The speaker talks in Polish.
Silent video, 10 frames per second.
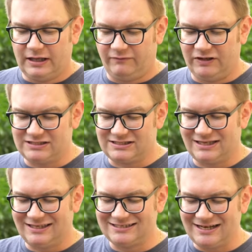Więc
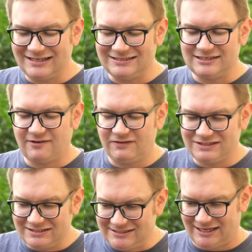jeżeli gdzieś
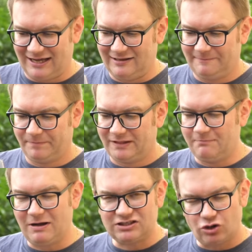widzicie
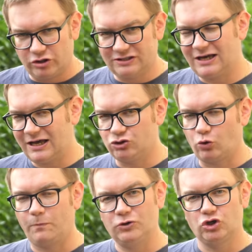i macie chęć
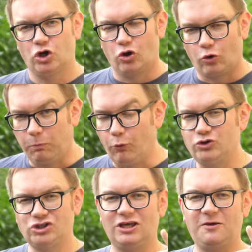kupić,
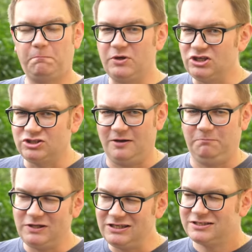kupujcie i pijcie.
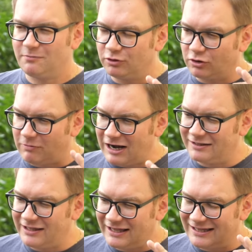Pijcie, bo
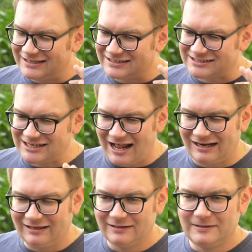normalnie
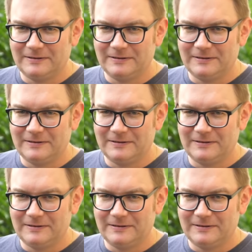żal.